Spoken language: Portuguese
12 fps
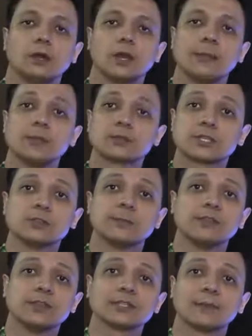Olá amigos, sejam
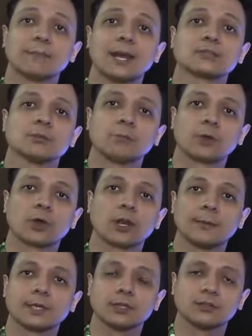bem-vindos a mais um
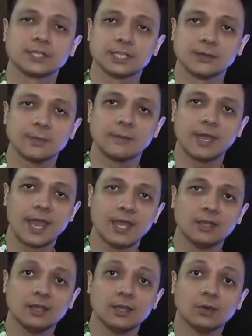programa aqui no
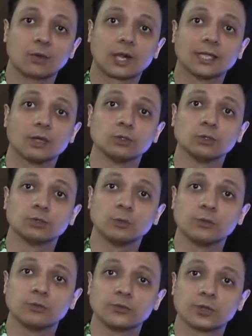VGDBBR, o canal do
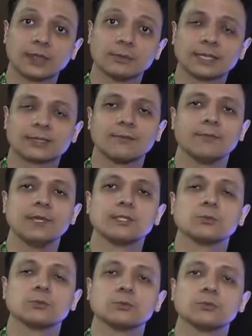YouTube do Videogame
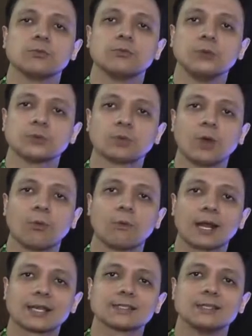Database e o Museu Virtual
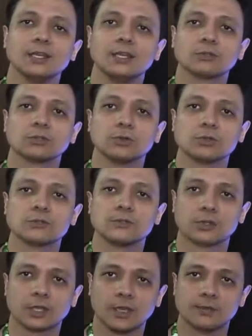Brasileiro dos
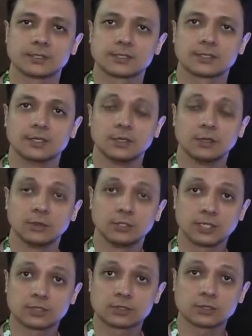Videogames. O
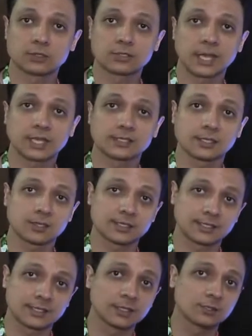endereço do nosso site e das
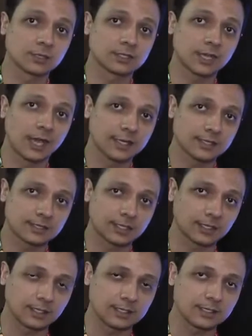nossas redes sociais
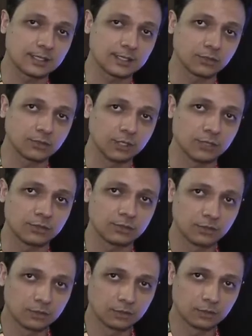está aqui na descrição do vídeo.
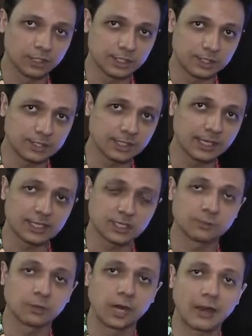Não deixe de seguir a
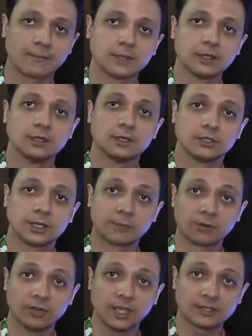gente por lá. Já
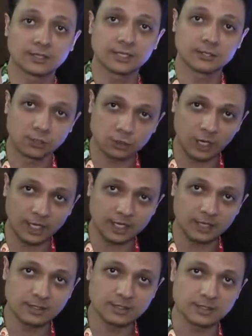aproveita, deixa seu
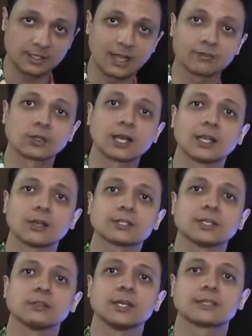joinha, se inscreve no canal
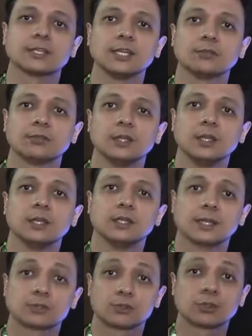se ainda não é inscrito
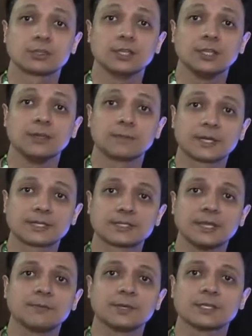e aciona o sininho para
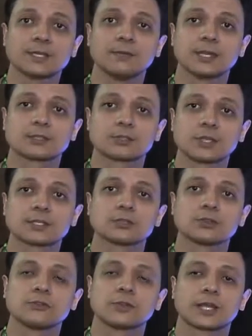sempre receber as
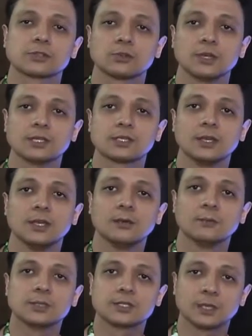nossas notificações
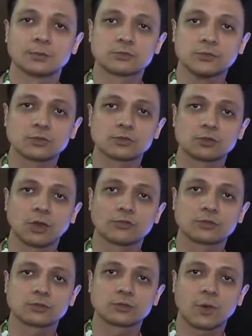pois temos vídeos
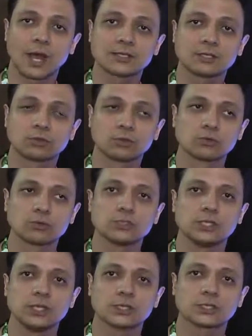novos quase todos os
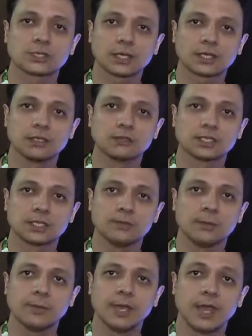dias aqui no
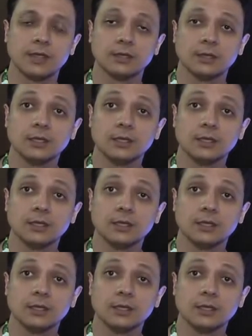VGDBBR